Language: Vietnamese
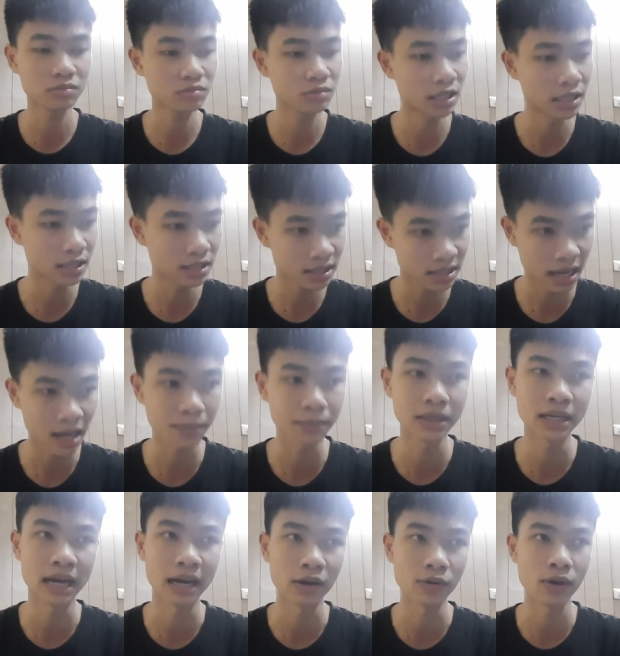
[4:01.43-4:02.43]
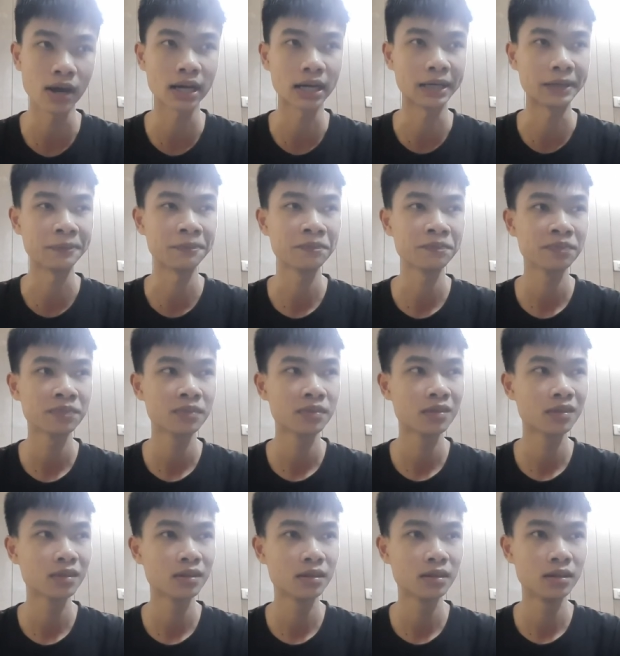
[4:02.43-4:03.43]
Đến sang bên Đài Loan này
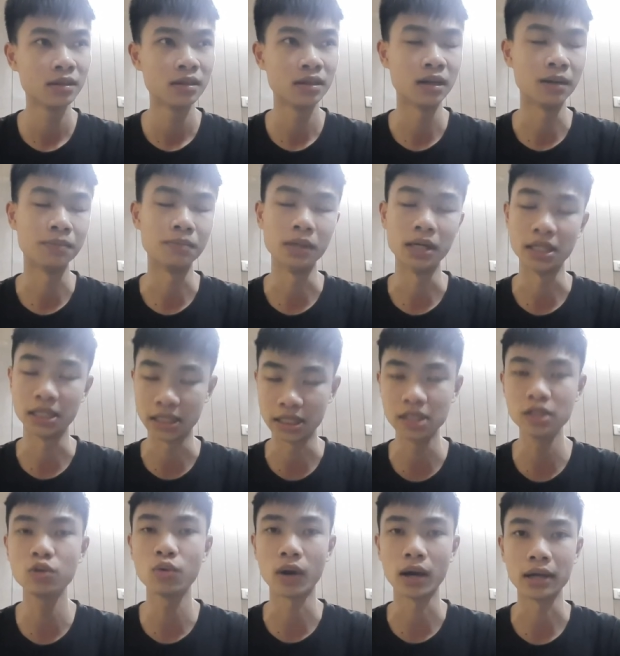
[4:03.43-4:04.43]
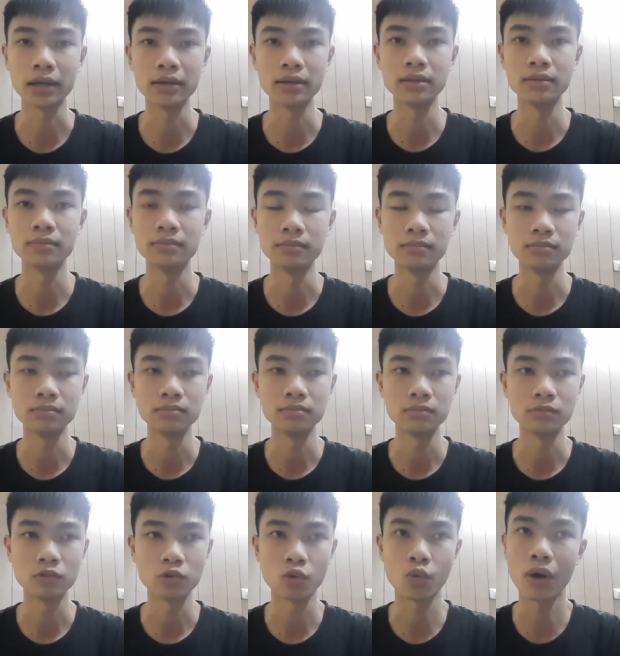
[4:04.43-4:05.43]
là mười chín tuổi,
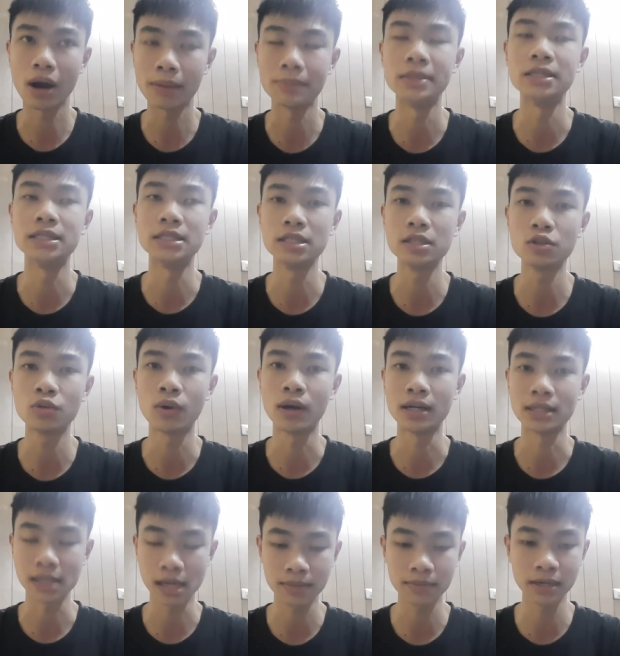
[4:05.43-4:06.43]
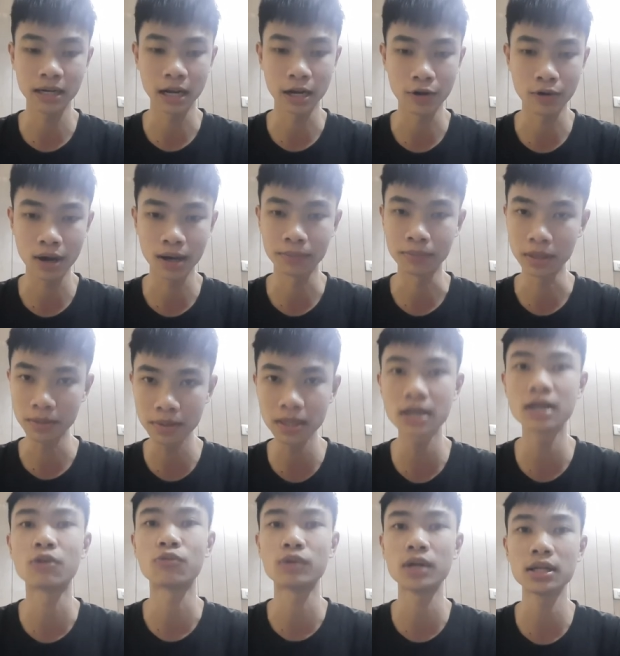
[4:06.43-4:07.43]
qua mười chín tuổi sang bên Đài Loan mới
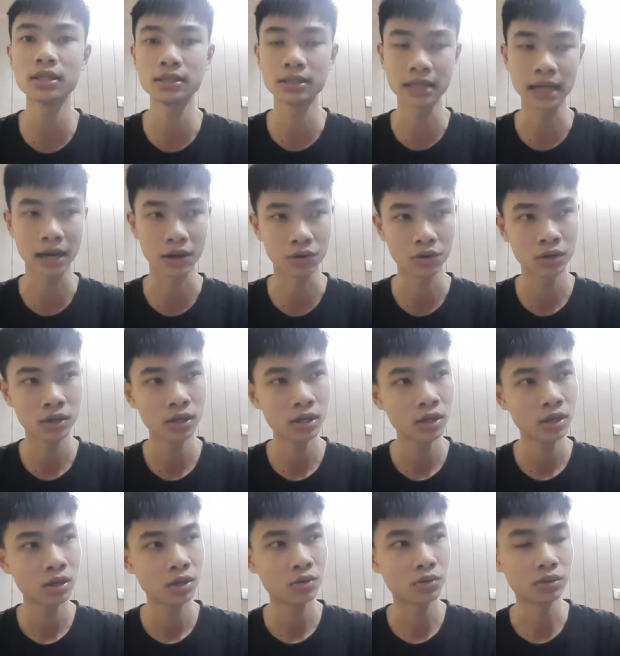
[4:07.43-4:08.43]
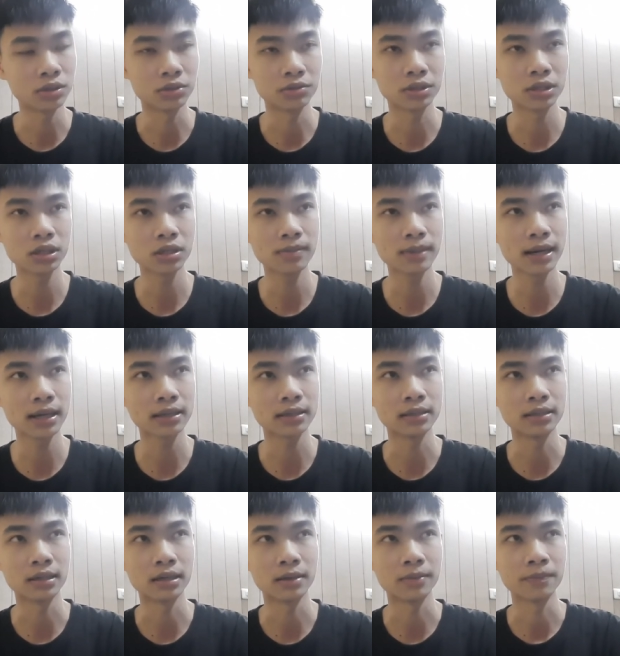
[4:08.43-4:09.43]
biết động đất như nào. Còn nhiều khi các bạn
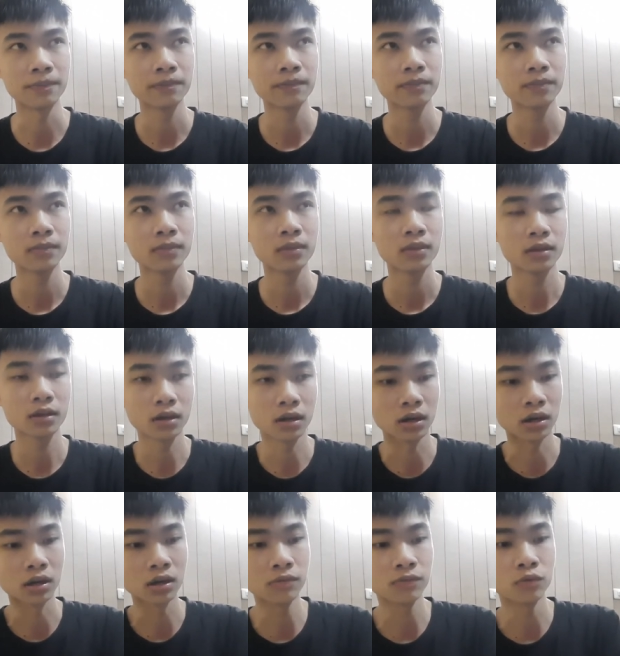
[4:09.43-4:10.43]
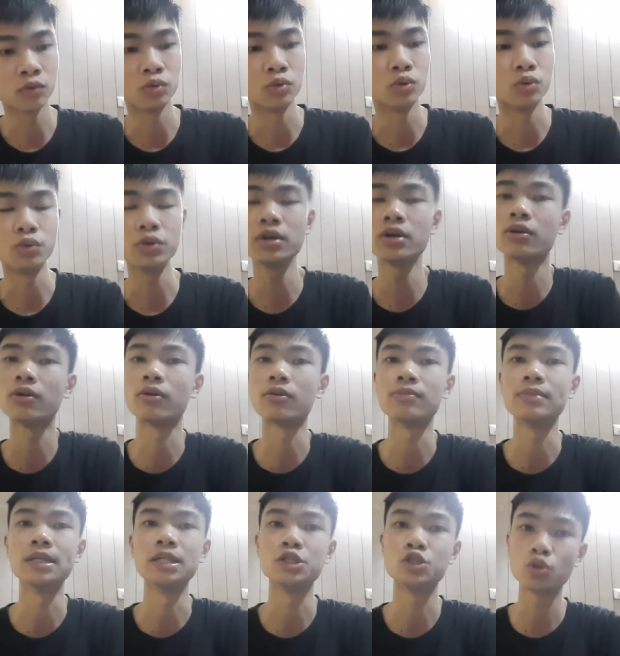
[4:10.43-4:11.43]
nhìn là ở các vùng núi hoặc
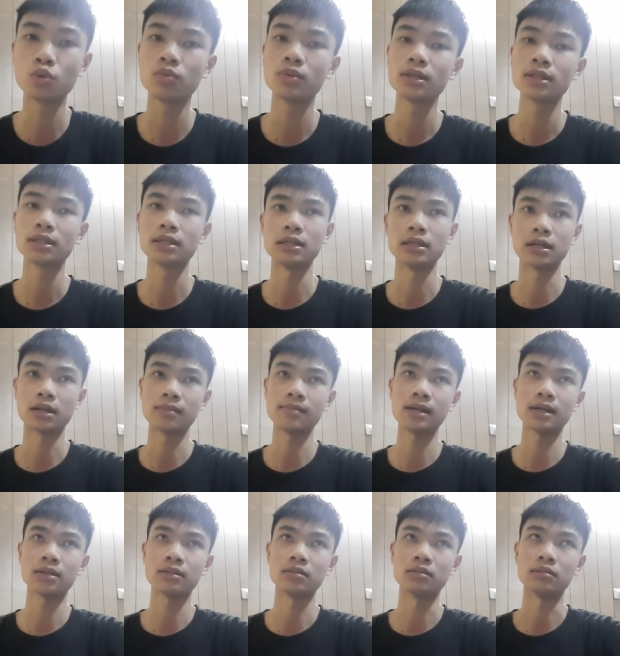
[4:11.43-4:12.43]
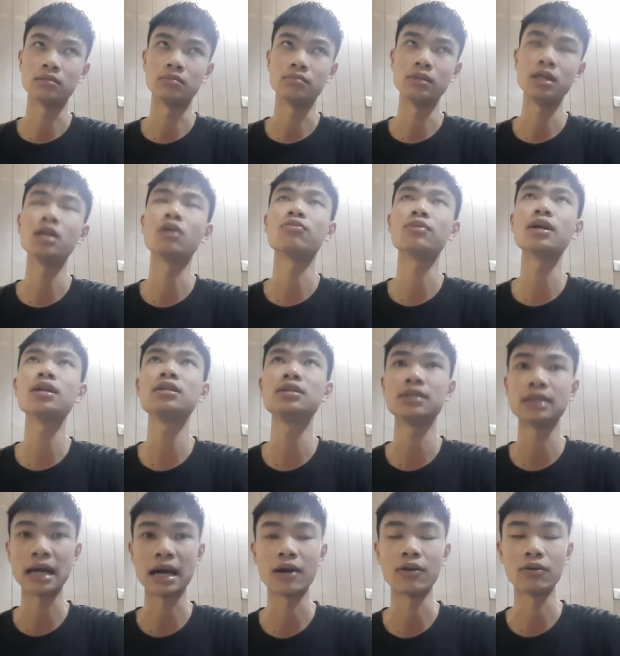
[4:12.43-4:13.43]
miền Trung ấy, thì là các bạn biết động đất như
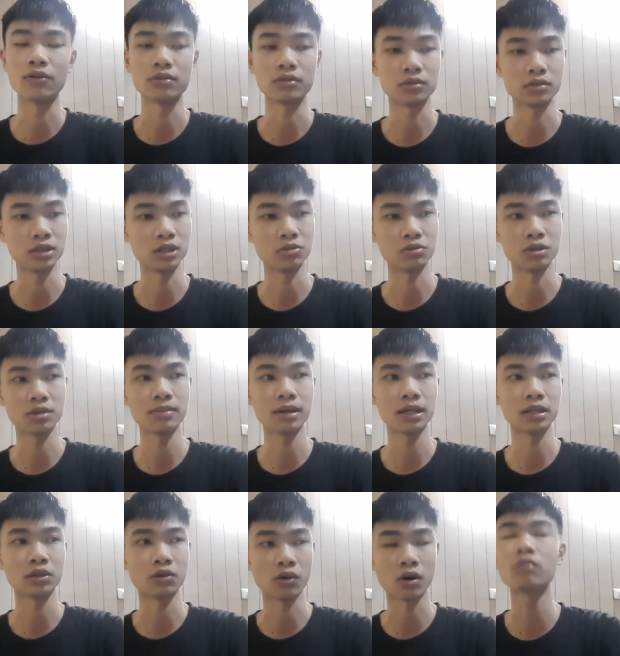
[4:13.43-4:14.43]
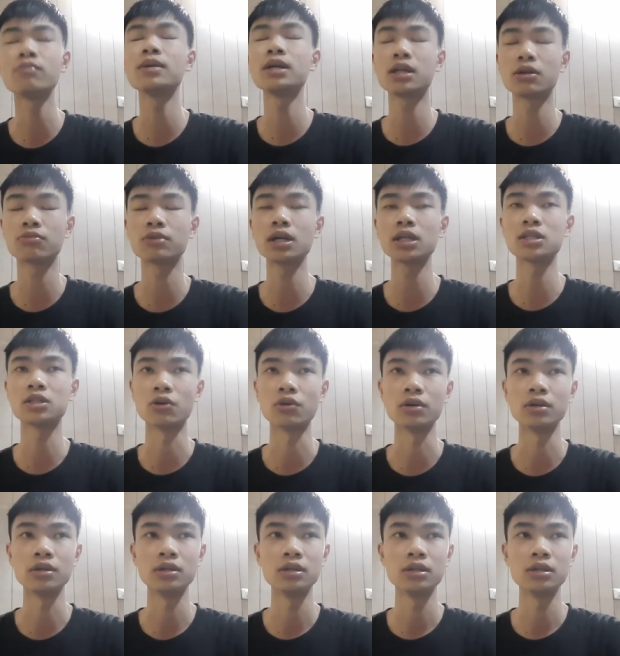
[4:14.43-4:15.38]
nào. Nhiều khi bạn nhỏ cũng biết động đất rồi.